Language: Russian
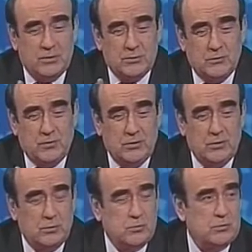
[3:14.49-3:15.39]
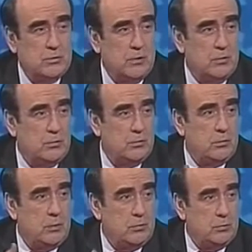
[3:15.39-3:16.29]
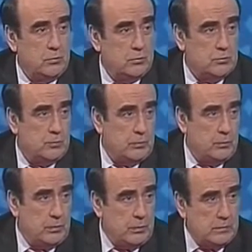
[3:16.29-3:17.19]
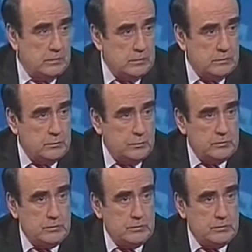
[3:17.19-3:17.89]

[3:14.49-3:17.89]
чтобы в один и тот же район на одно и то же предприятие сразу ну, пришли Ну,